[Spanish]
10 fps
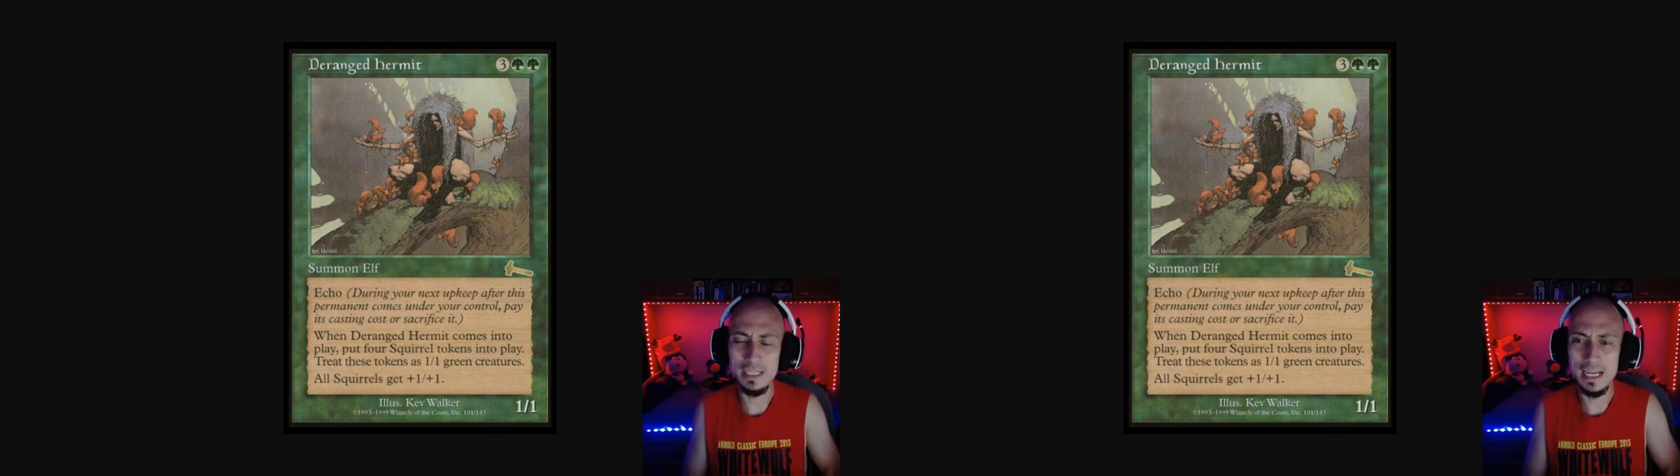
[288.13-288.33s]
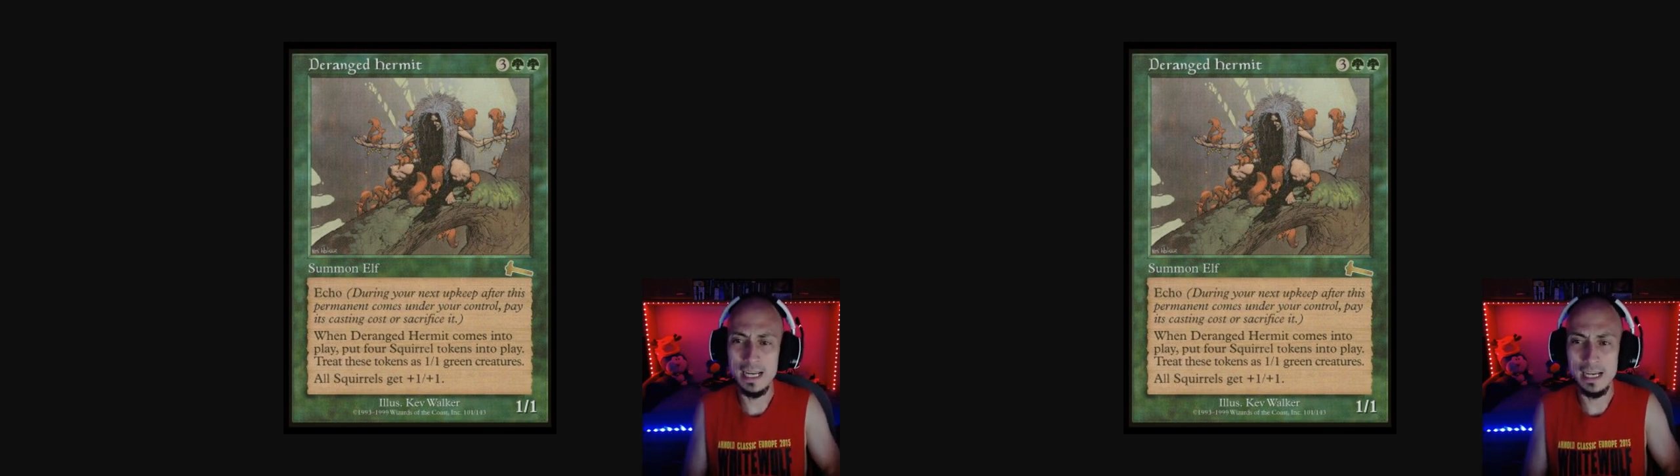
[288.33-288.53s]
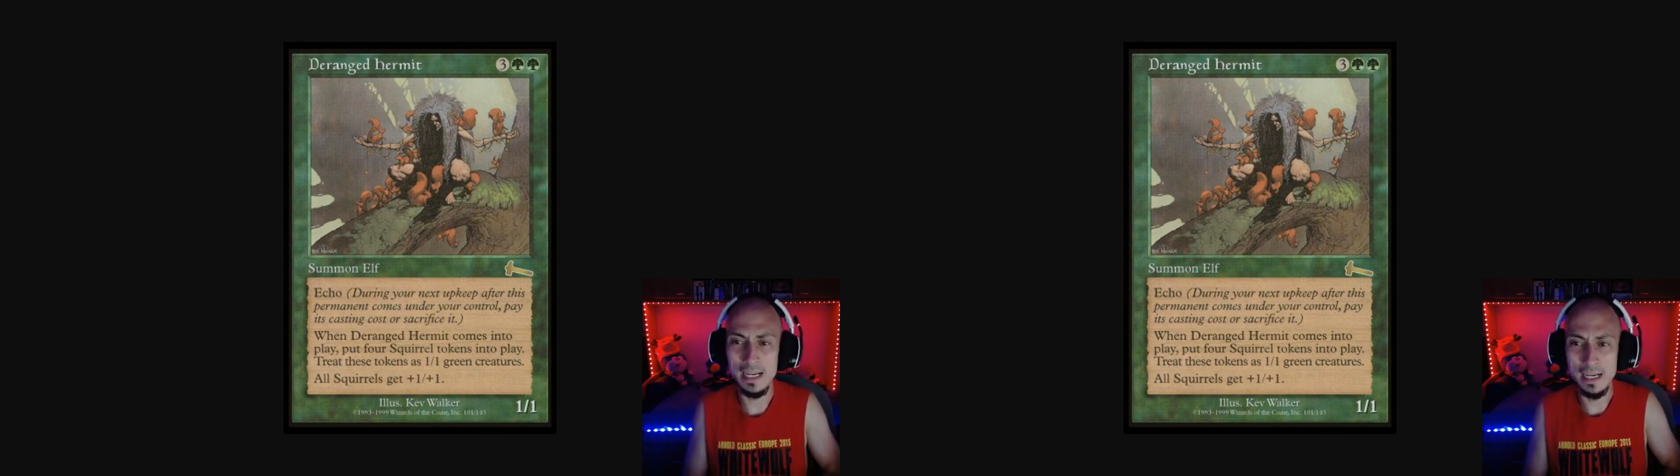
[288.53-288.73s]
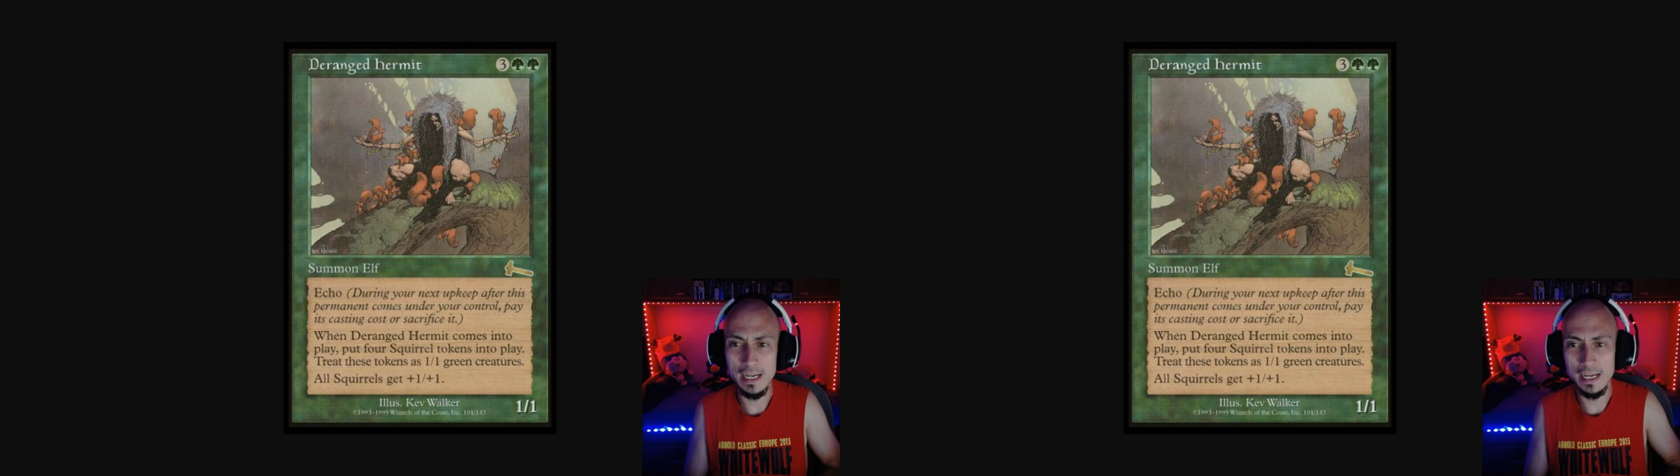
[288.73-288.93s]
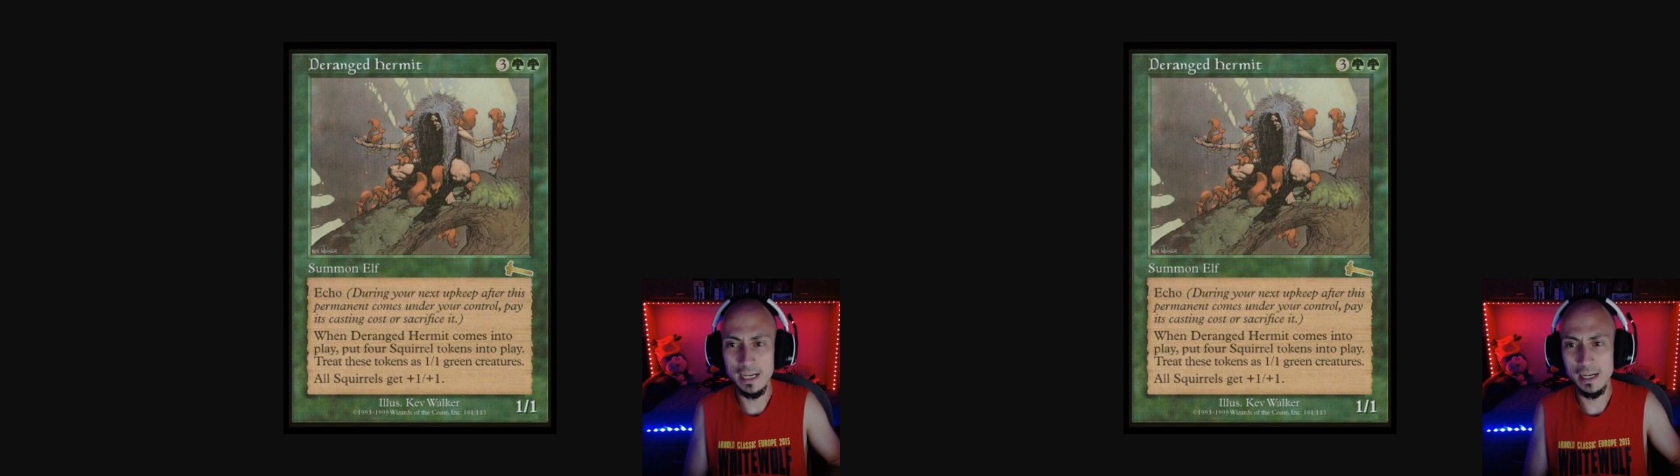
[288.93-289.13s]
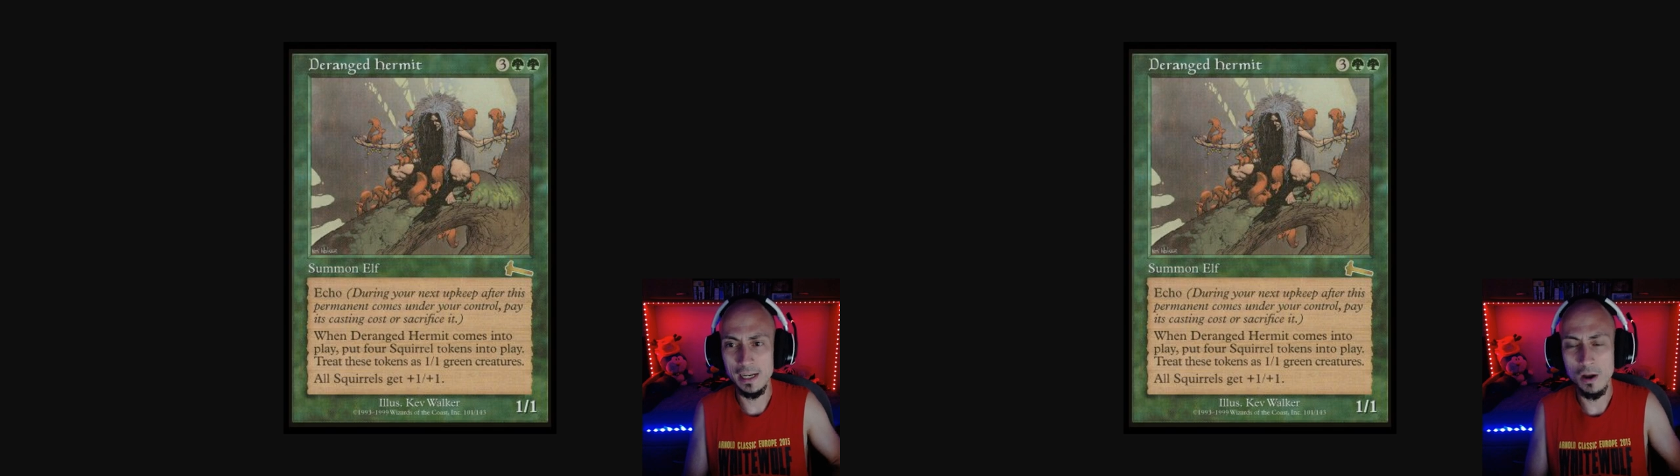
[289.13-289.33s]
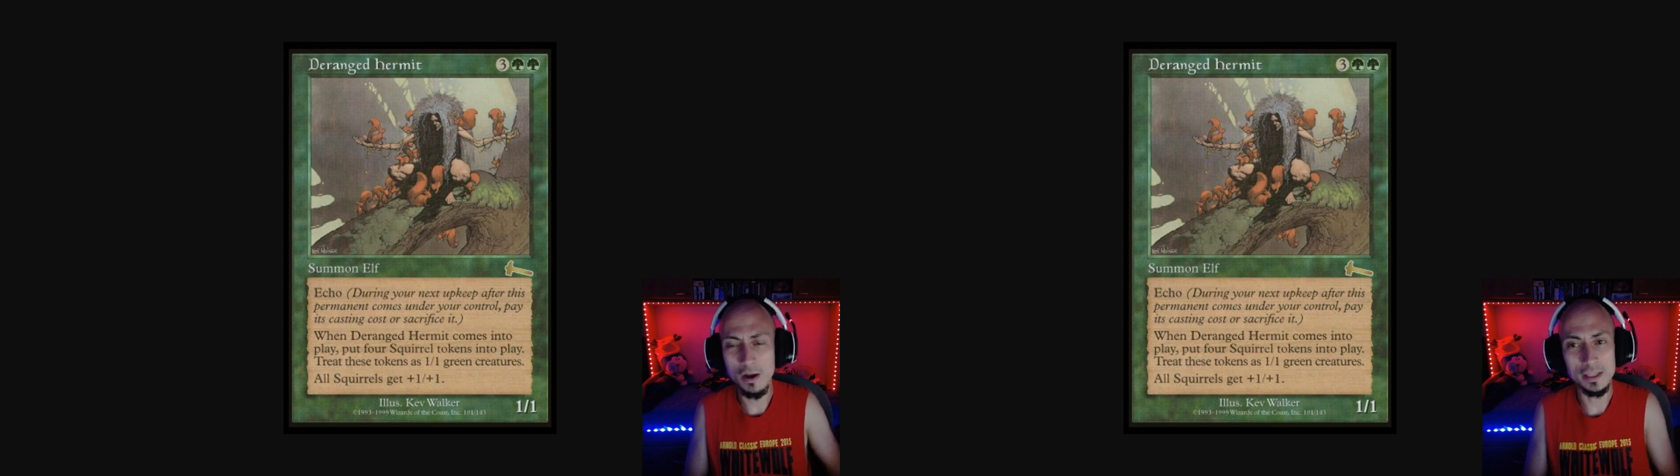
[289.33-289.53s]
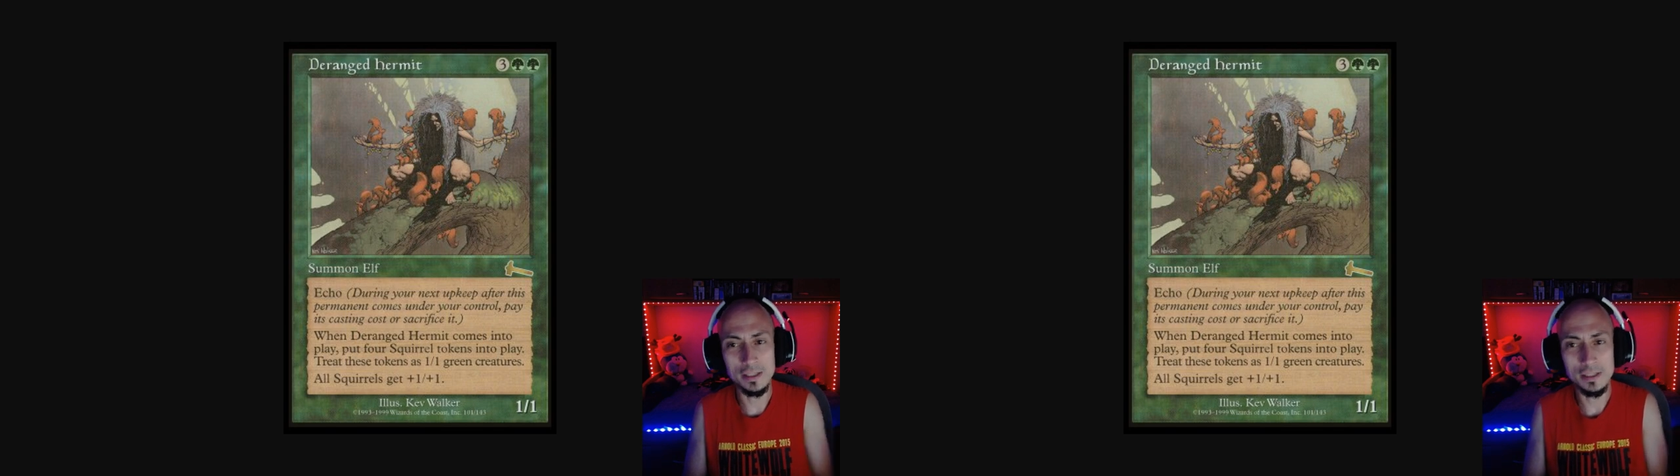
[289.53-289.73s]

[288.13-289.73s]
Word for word: era el, el. ay,